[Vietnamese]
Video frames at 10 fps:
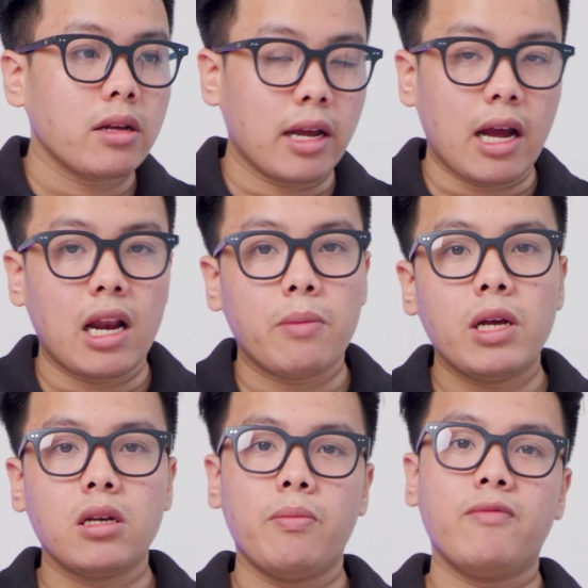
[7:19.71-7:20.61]
kể cả là
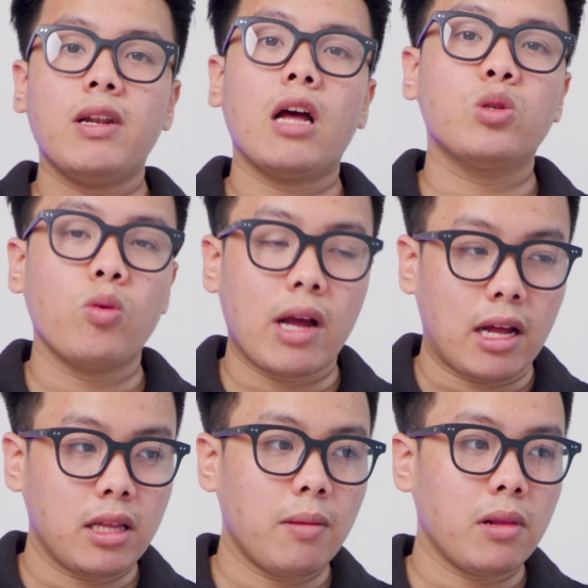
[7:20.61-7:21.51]
bây giờ mình vẫn đang dùng
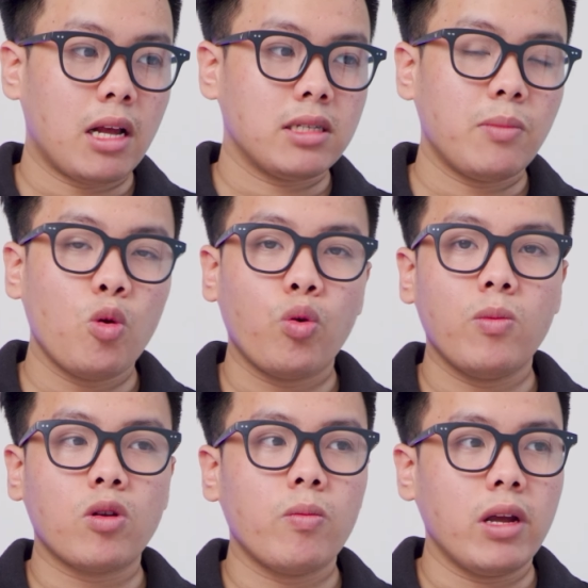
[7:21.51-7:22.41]
cả thêm là ZenBook
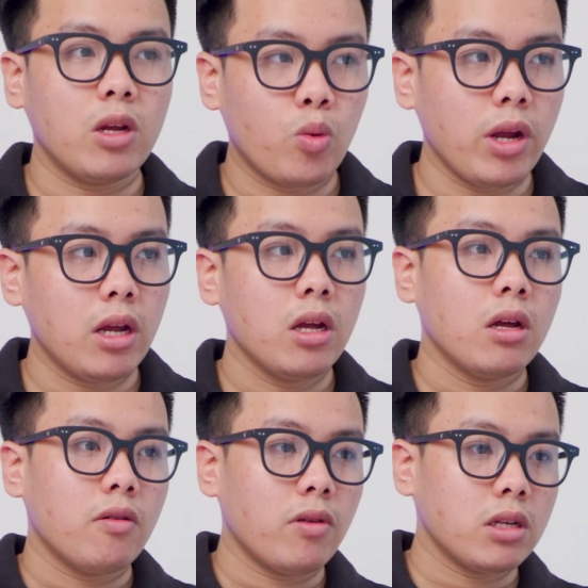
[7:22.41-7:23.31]
Q107EQ e
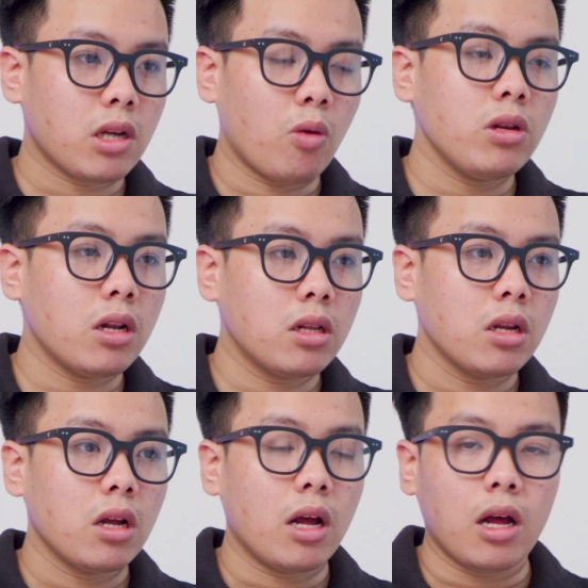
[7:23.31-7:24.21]
với 6
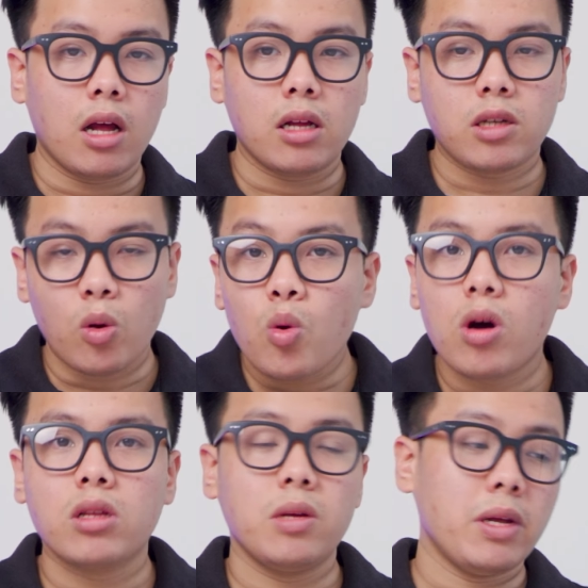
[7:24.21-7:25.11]
nhân à, 6
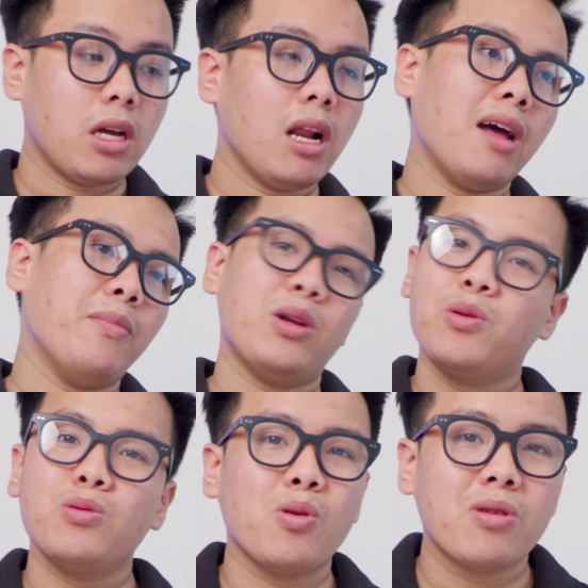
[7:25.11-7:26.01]
luồng thì mình thấy là mình
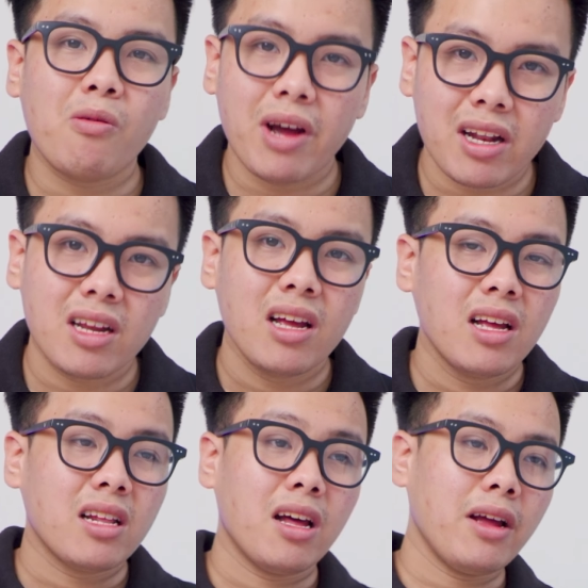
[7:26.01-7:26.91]
cũng dùng không hết
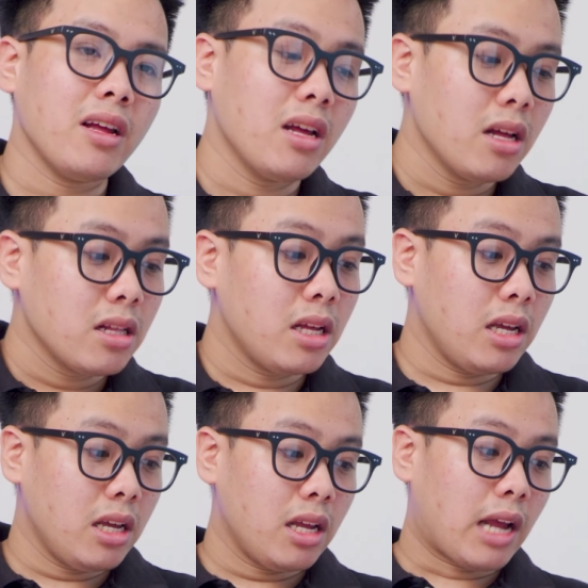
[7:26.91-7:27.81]
đấy
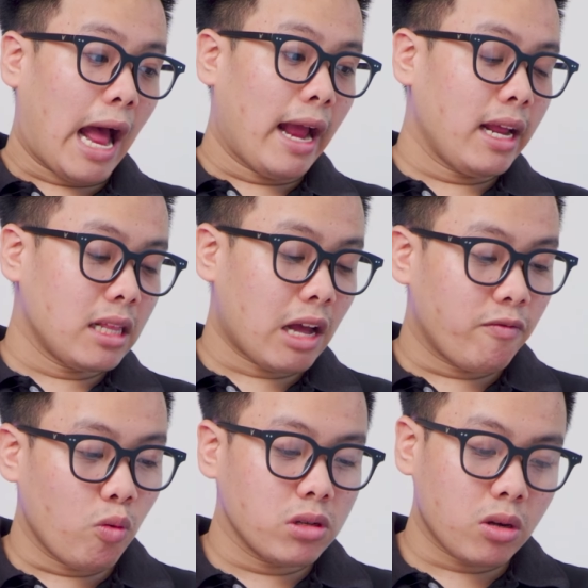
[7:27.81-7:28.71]
thì cái
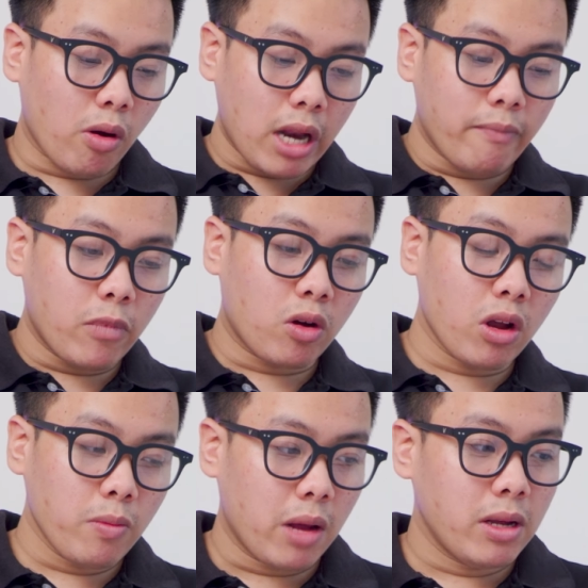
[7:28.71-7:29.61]
tác vụ giữa coi 5 và
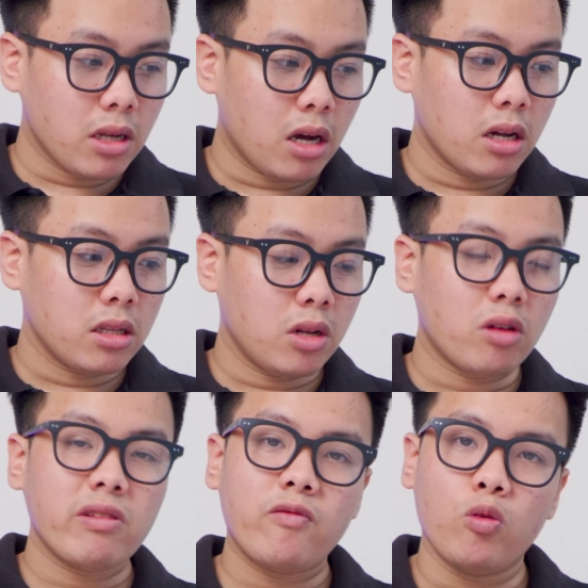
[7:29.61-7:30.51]
coi 7 bây giờ thì
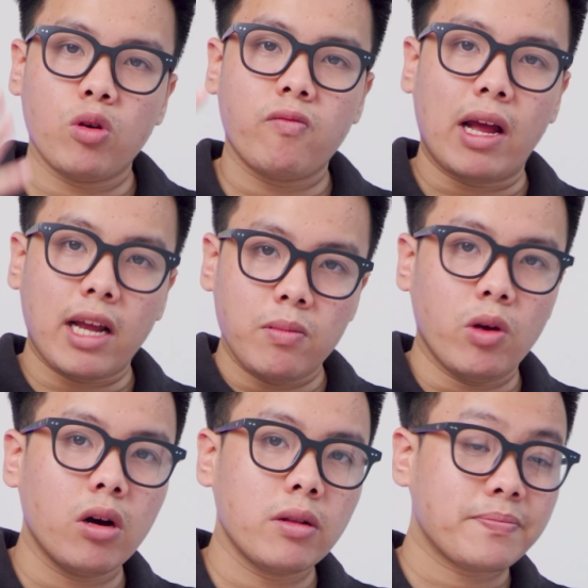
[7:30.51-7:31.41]
nó phải phụ thuộc vào anh em
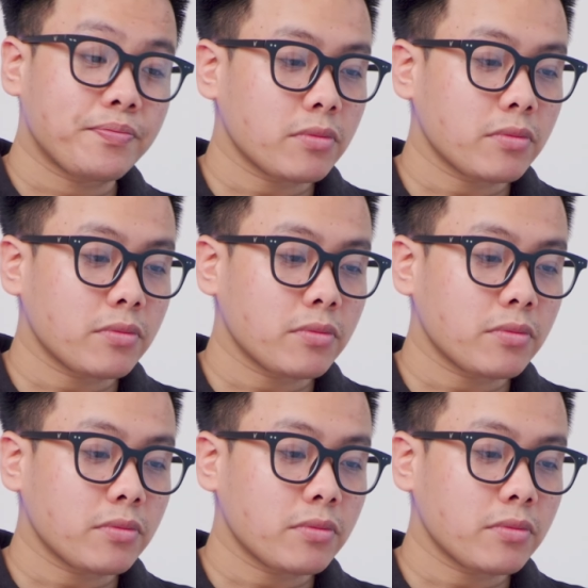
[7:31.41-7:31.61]
nhiều hơn